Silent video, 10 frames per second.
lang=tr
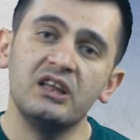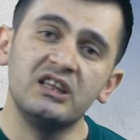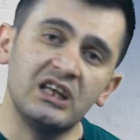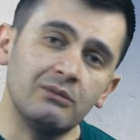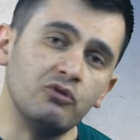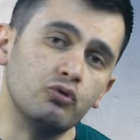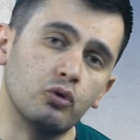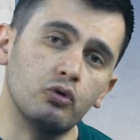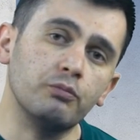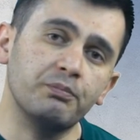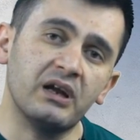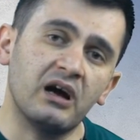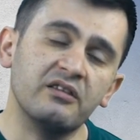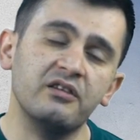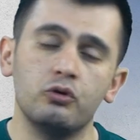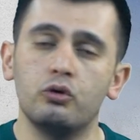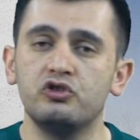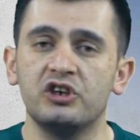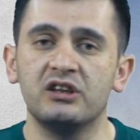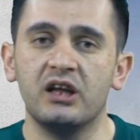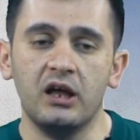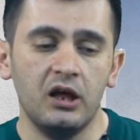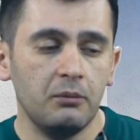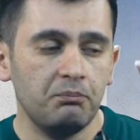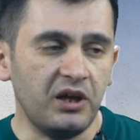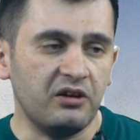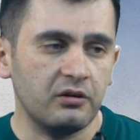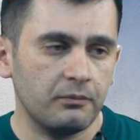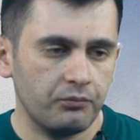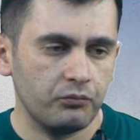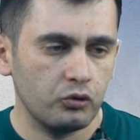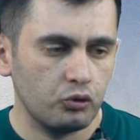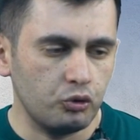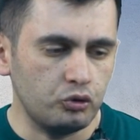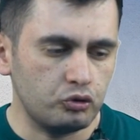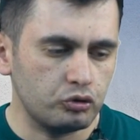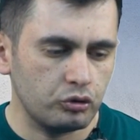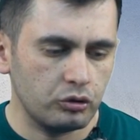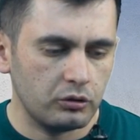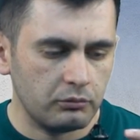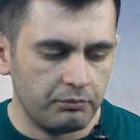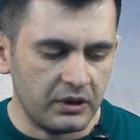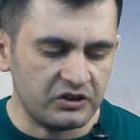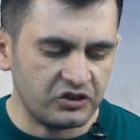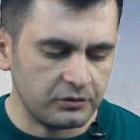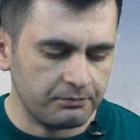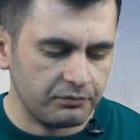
20 soruluk bir anksiyete ölçeğinde 1, 3, 5,